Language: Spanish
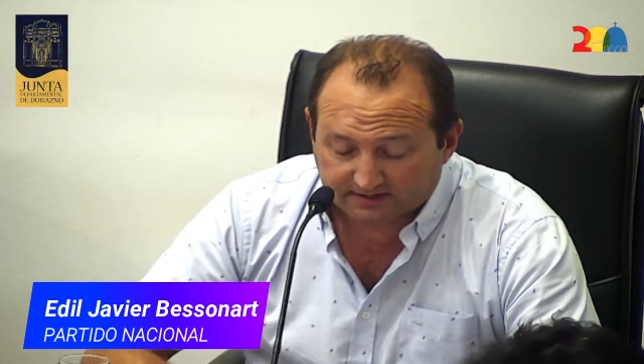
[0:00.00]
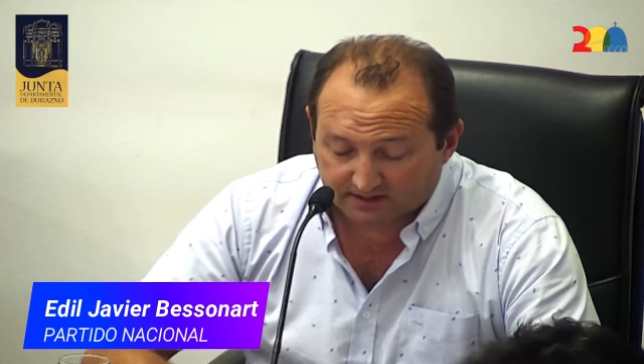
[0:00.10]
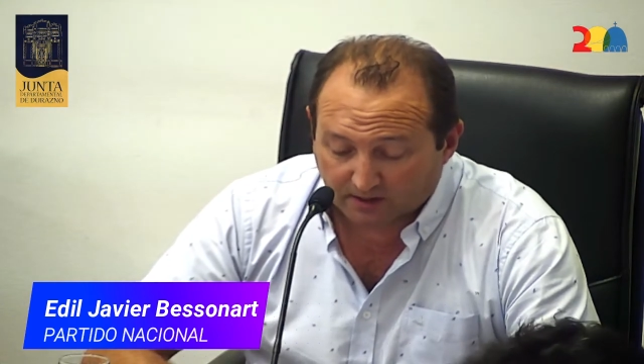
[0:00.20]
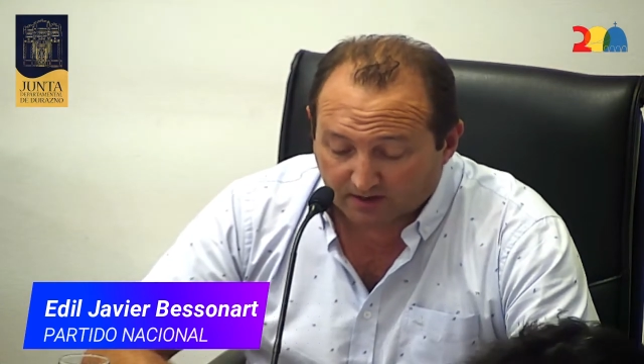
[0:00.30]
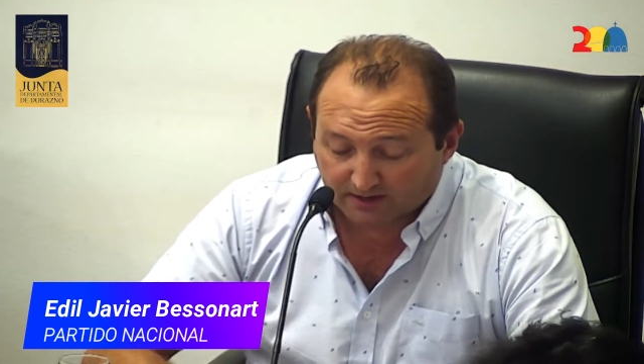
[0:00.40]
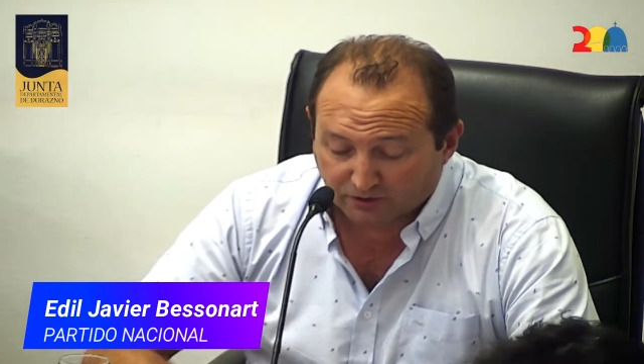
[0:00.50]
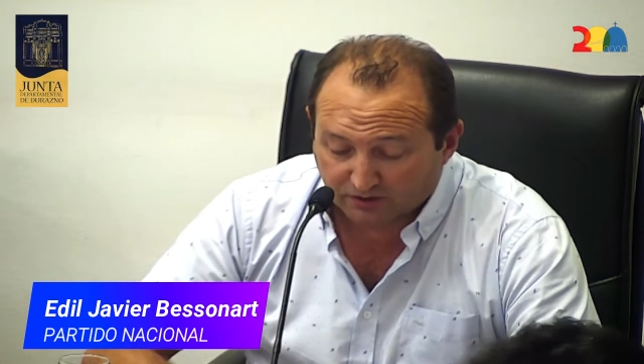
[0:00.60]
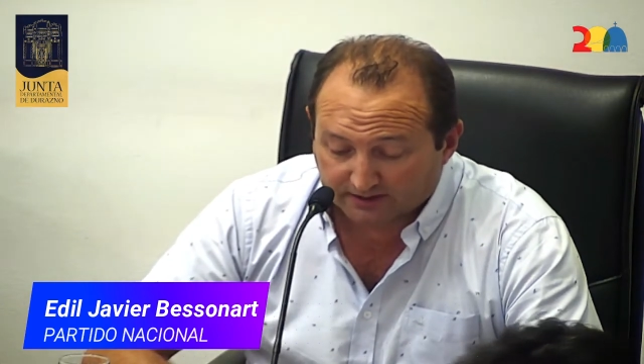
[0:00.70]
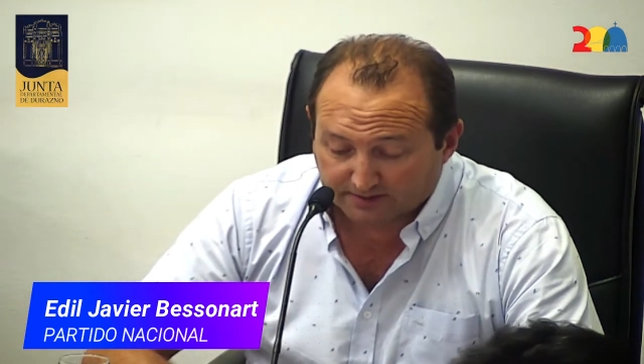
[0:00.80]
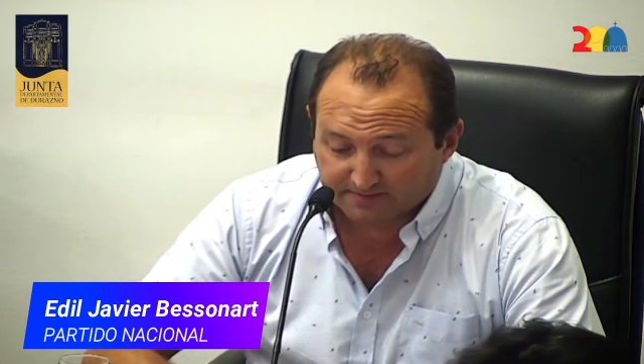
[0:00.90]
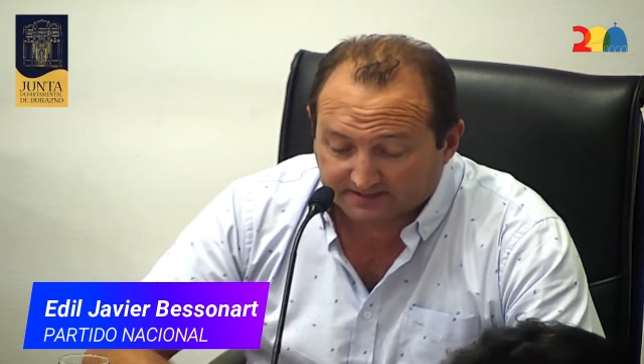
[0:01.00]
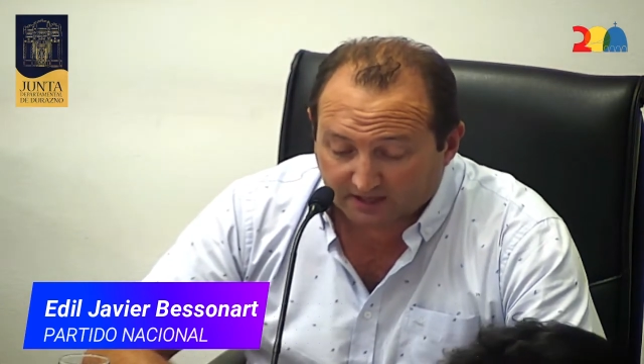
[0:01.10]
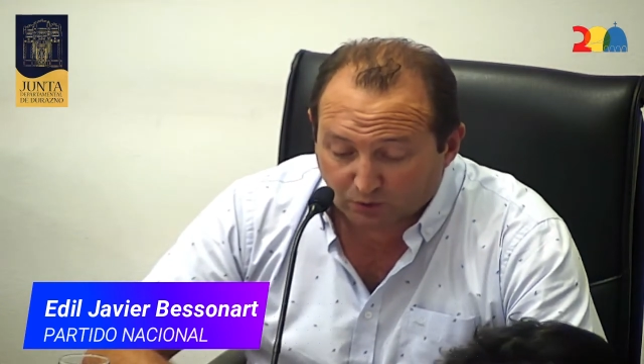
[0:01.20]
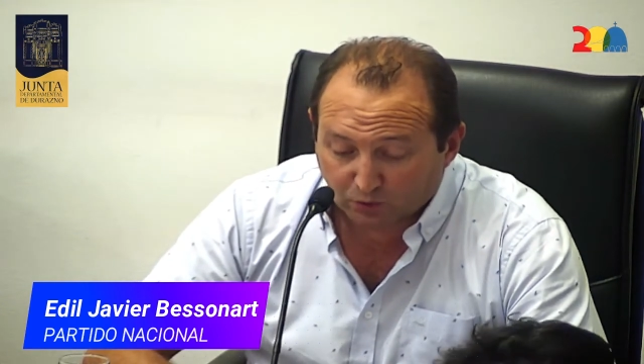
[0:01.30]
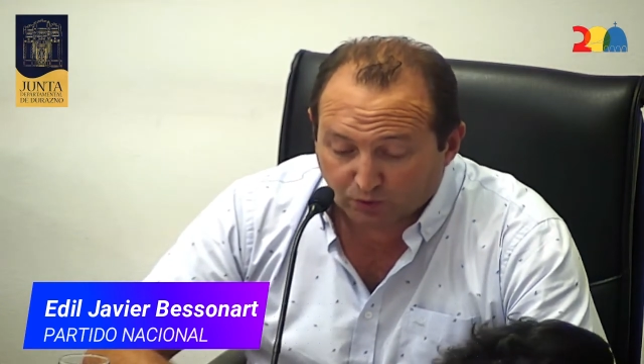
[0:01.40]
y hablando del tema
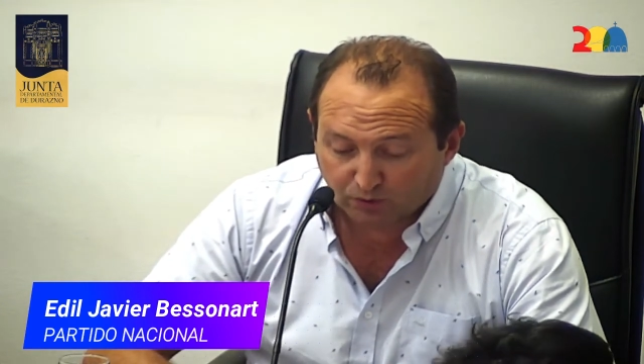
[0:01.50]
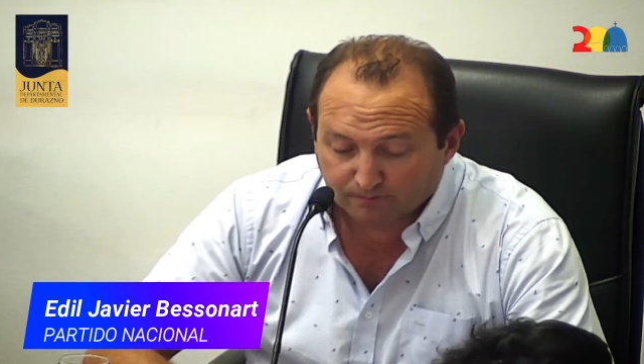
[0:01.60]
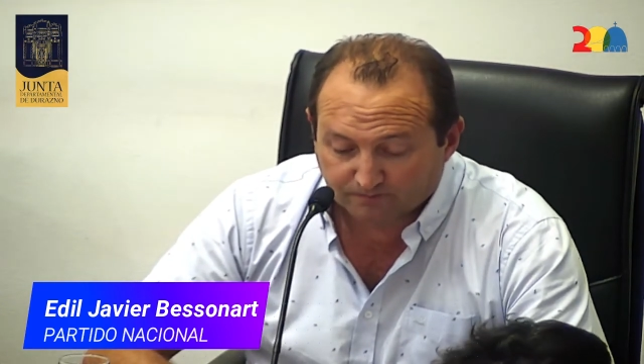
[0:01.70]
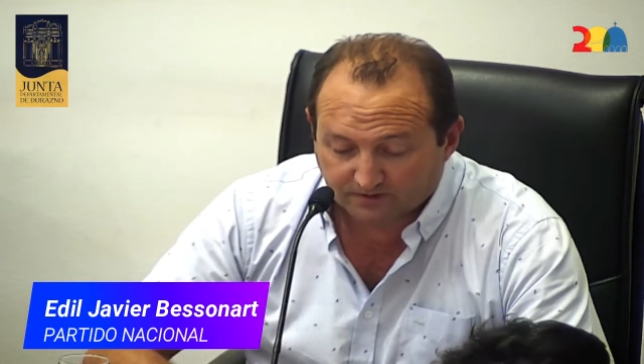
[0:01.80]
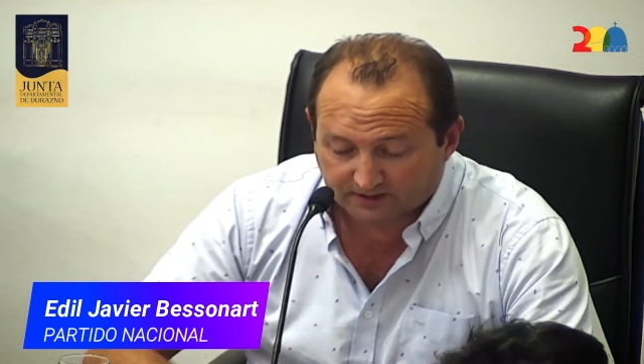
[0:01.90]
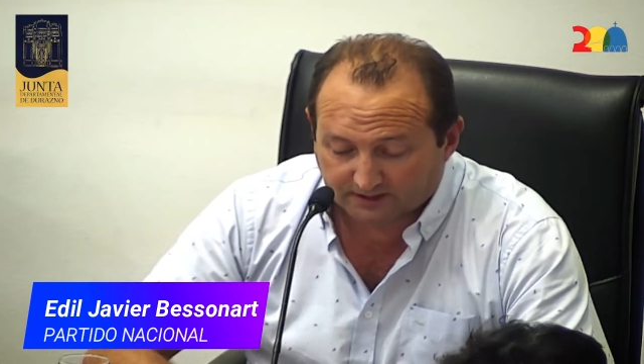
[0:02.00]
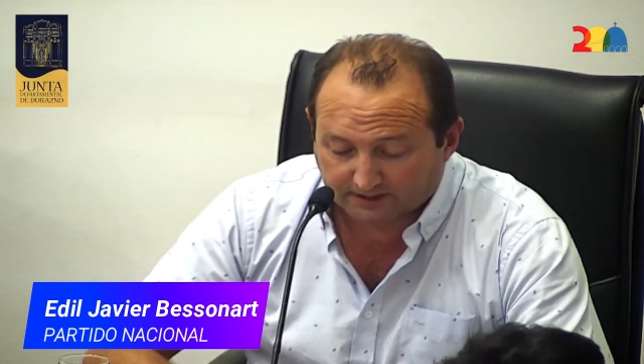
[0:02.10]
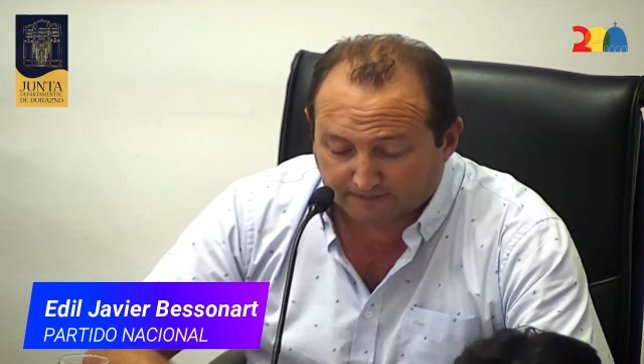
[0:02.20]
salud, eh,